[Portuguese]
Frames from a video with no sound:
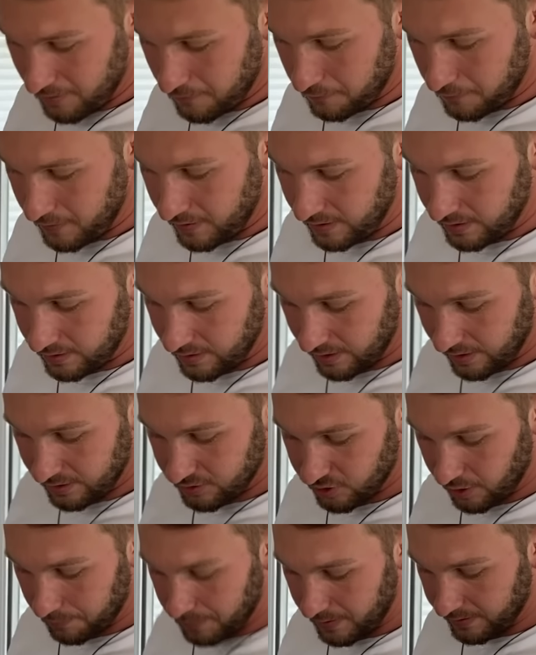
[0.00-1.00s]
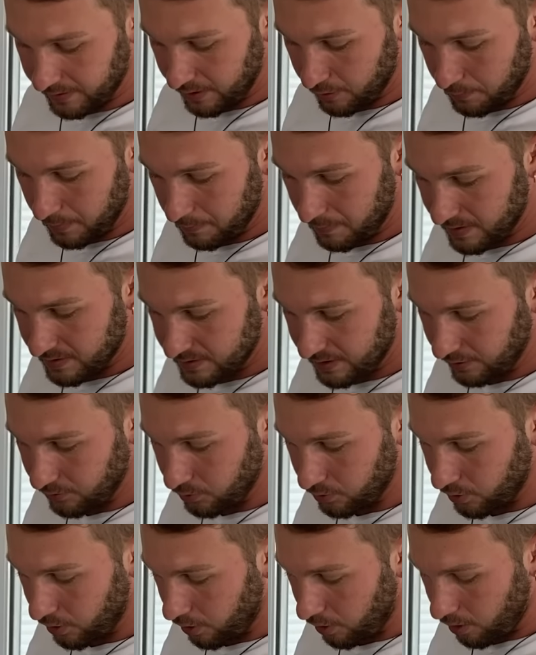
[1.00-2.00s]
Enfim, aí já peguei o bebezinho no
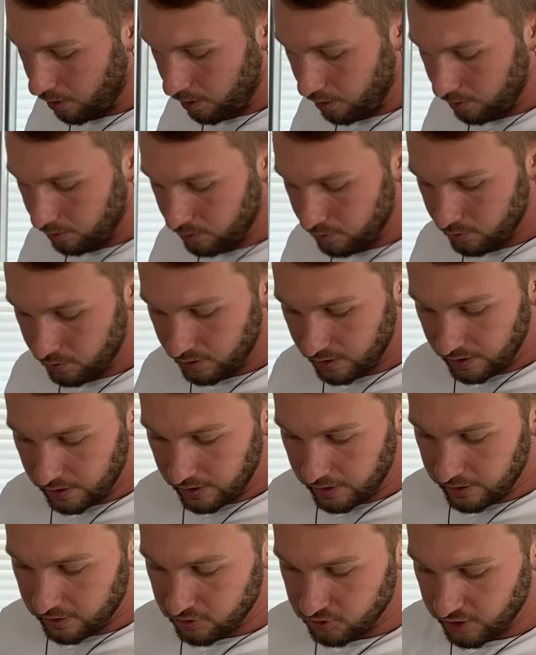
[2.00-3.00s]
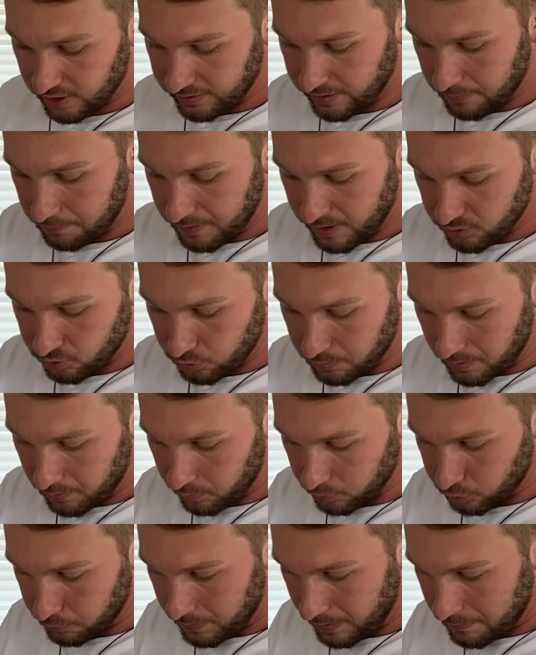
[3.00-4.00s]
colo, já dei beijo no meu
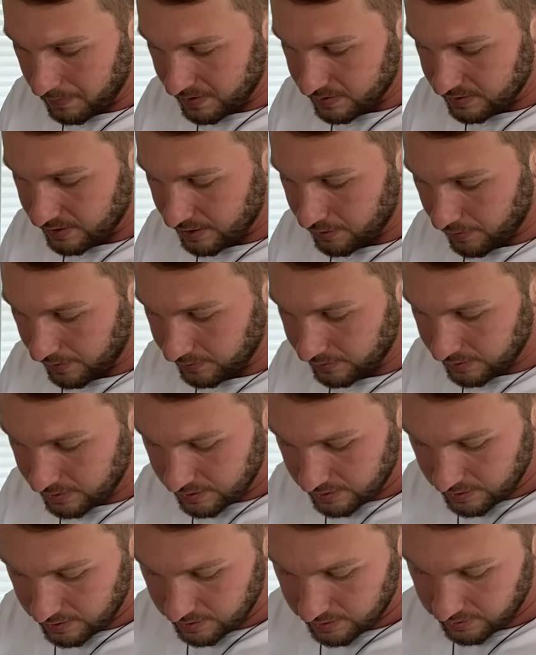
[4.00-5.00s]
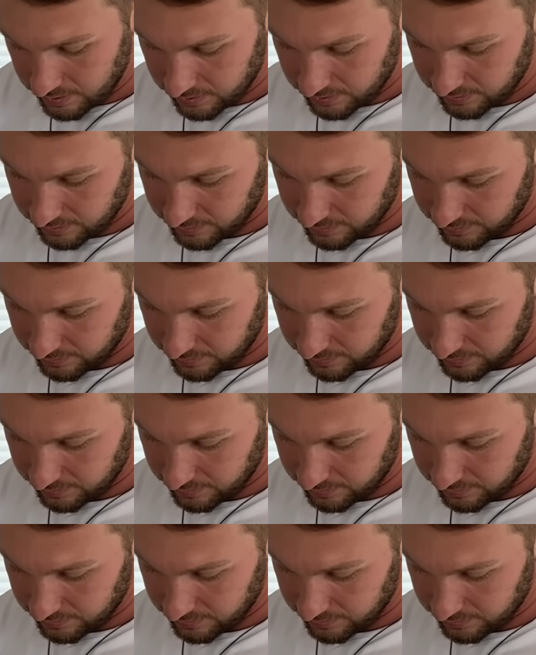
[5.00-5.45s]
outro bebezinho aqui.